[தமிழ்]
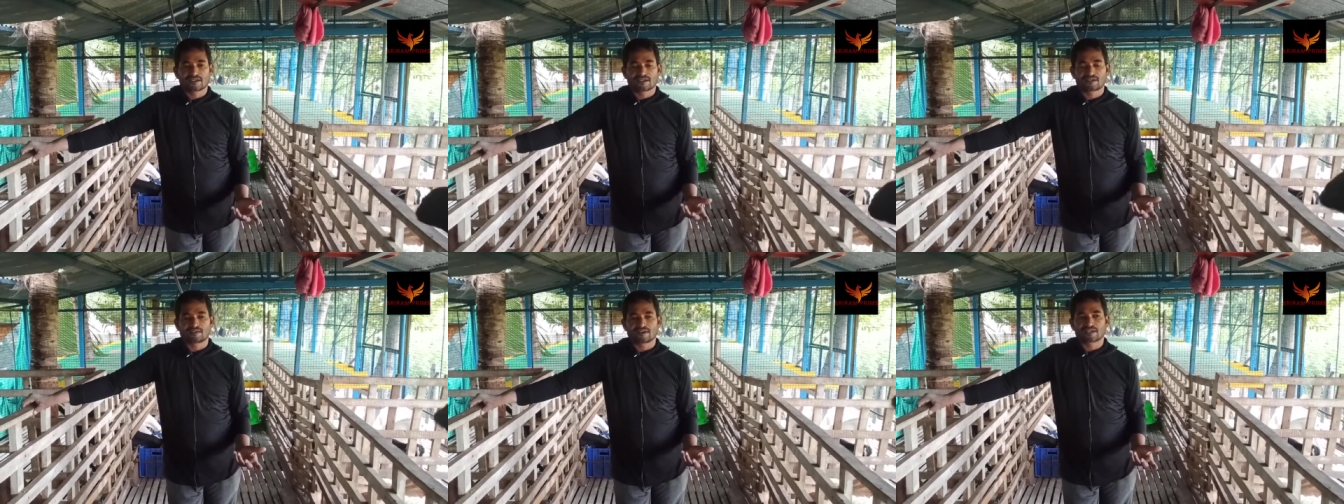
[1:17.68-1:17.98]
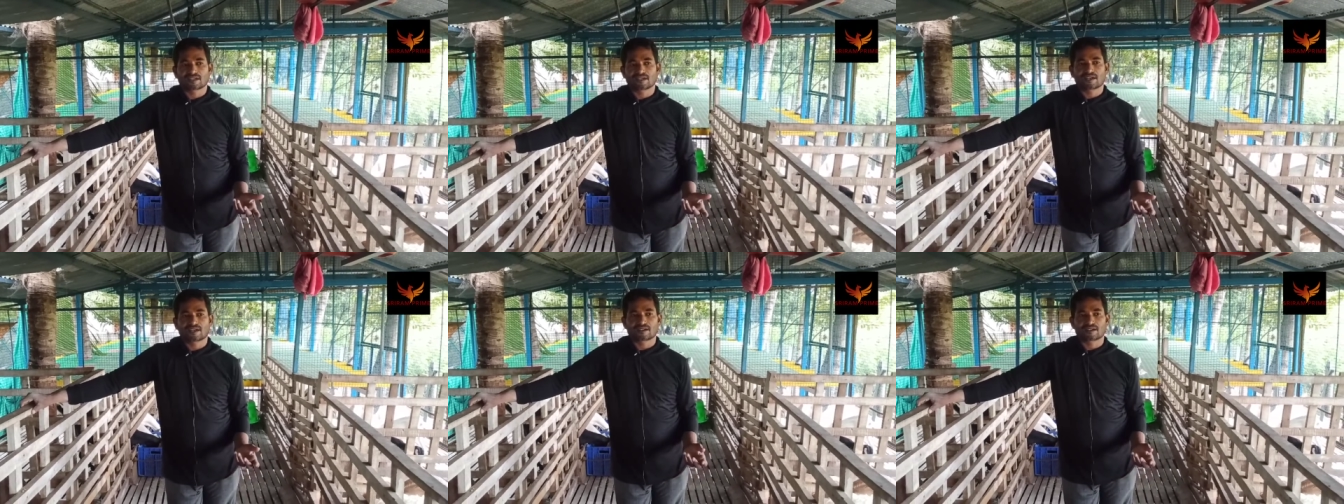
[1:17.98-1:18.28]
அதில்
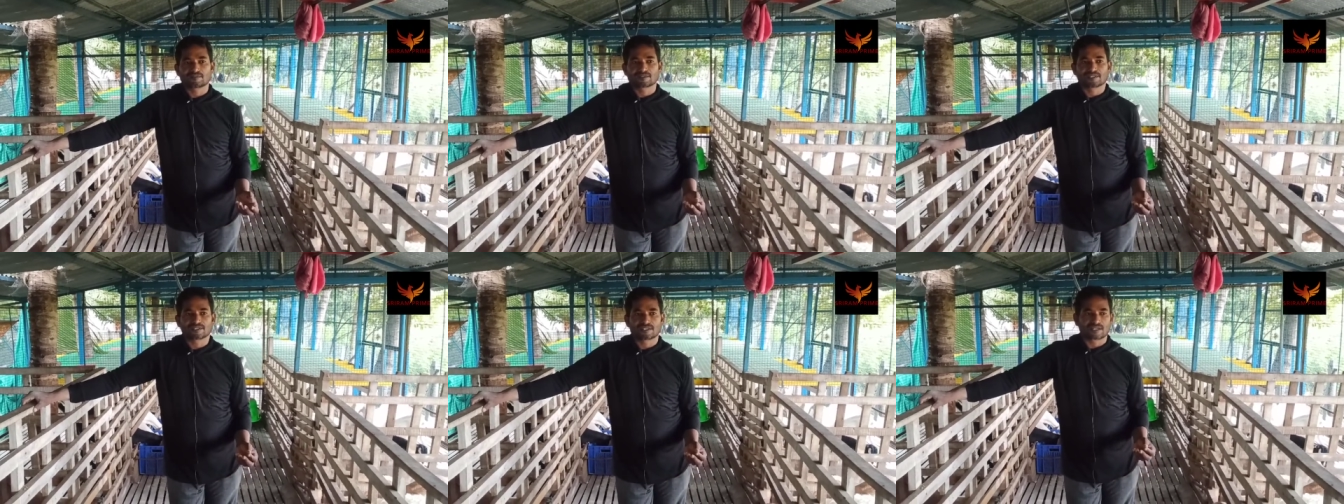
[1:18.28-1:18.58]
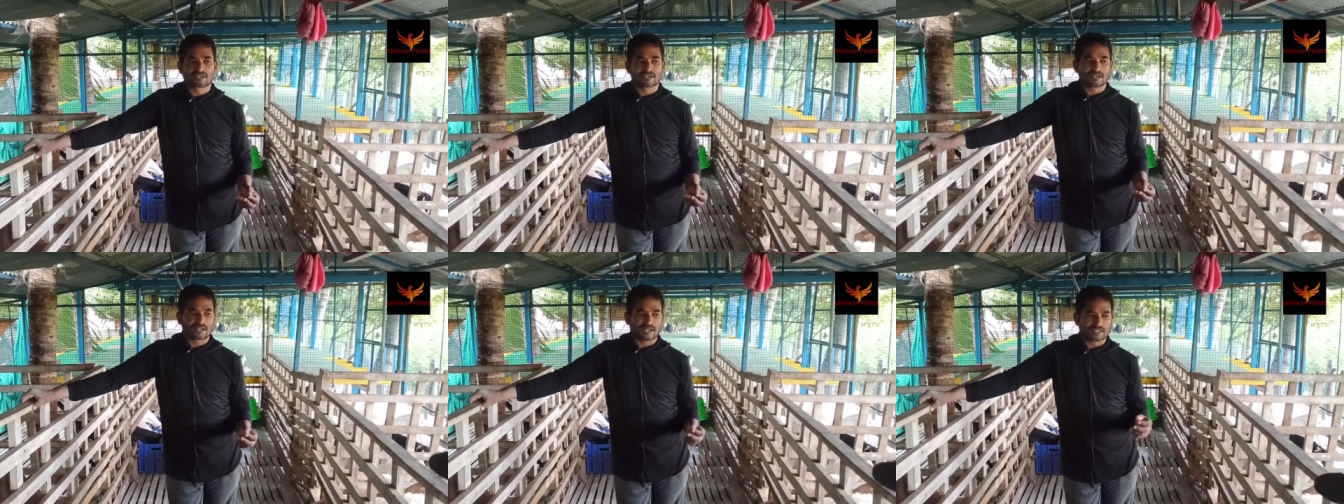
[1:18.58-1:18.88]
வளர்க்க
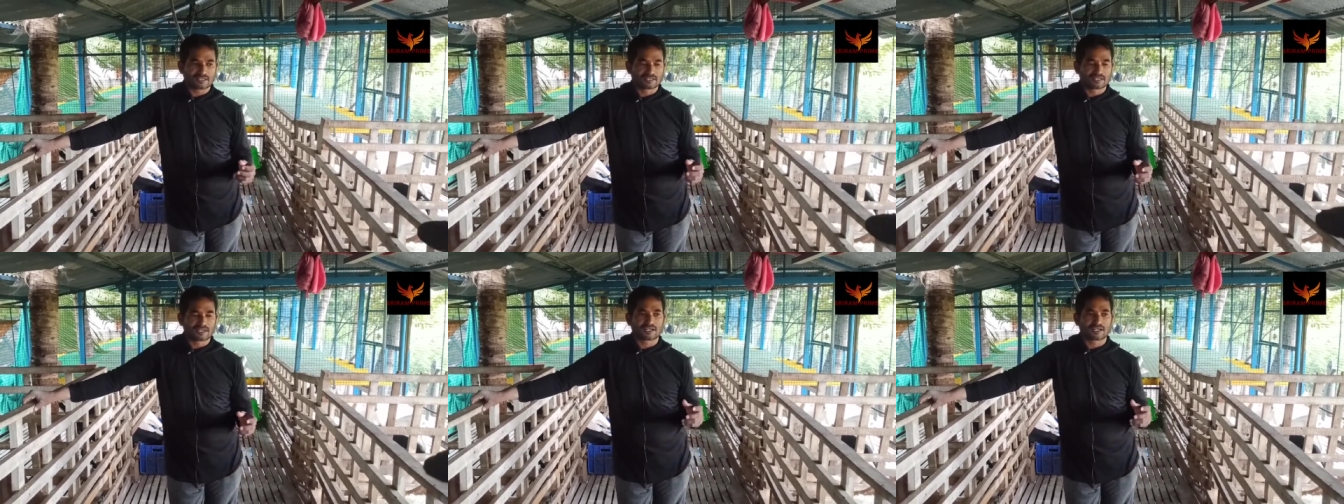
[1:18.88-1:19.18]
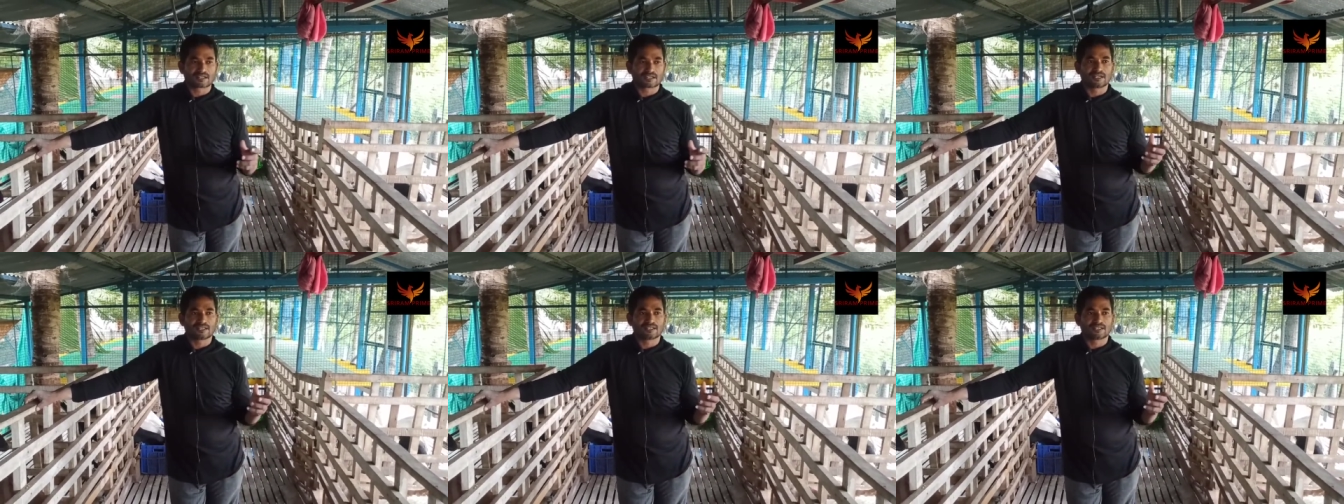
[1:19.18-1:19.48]
ஆரம்பித்ததுனால
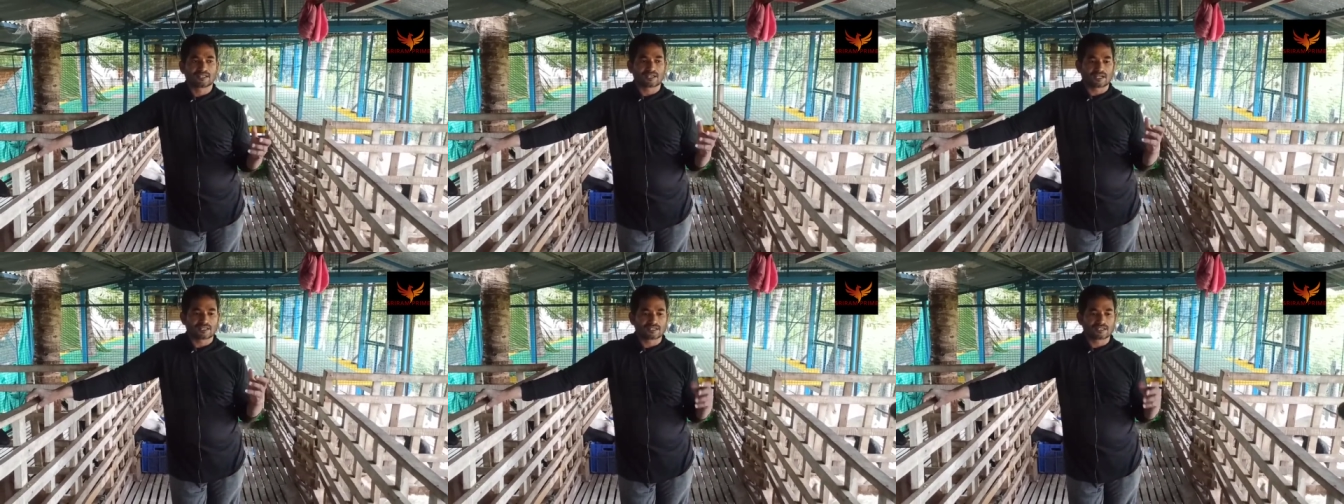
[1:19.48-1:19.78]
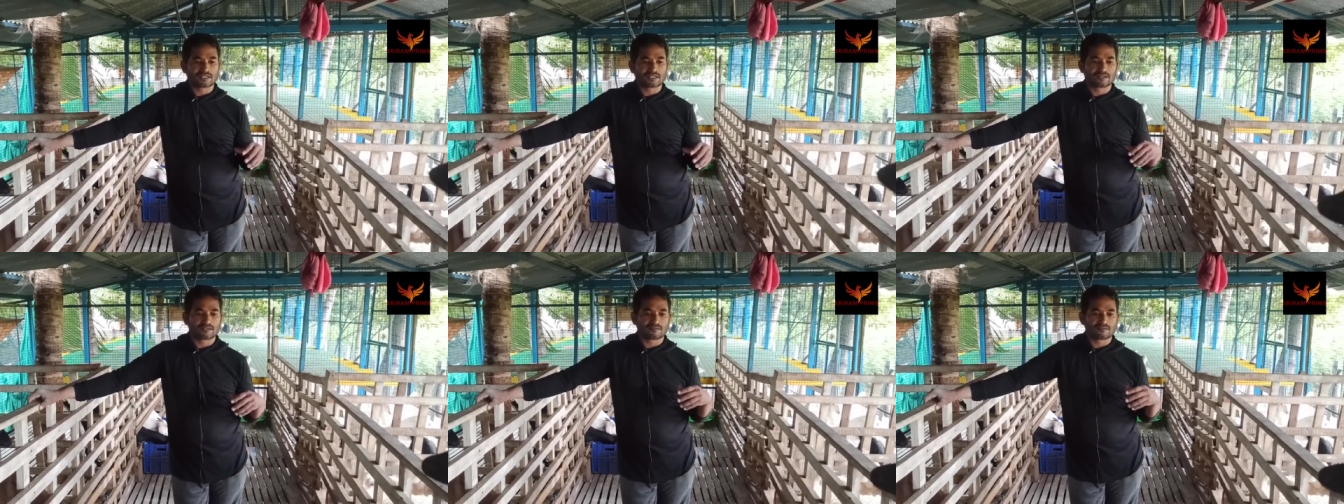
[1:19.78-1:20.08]
அதுக்காக தான் இந்த
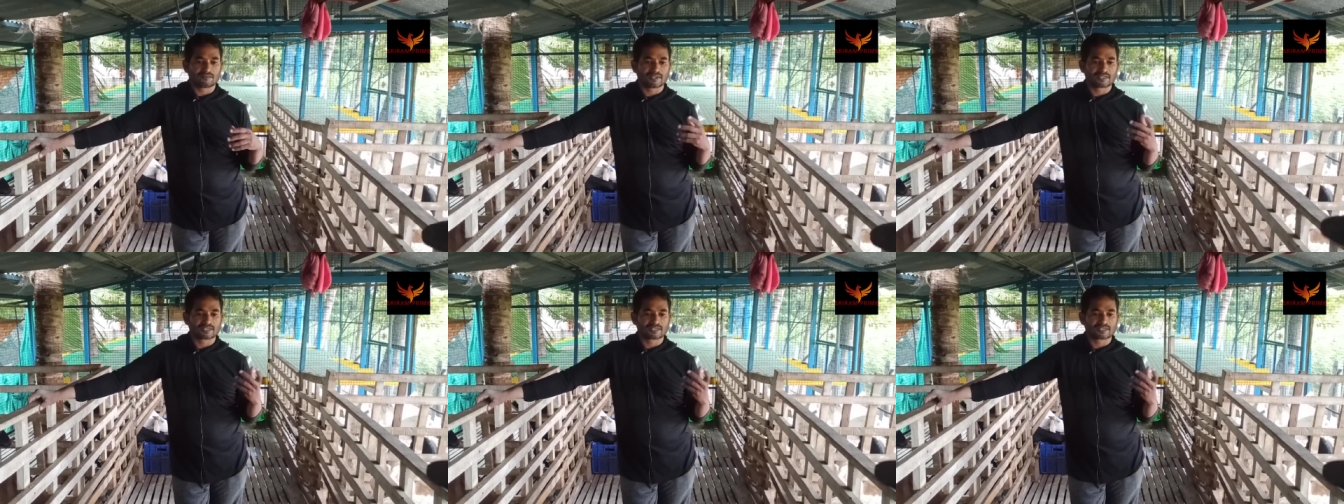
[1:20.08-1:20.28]
அந்த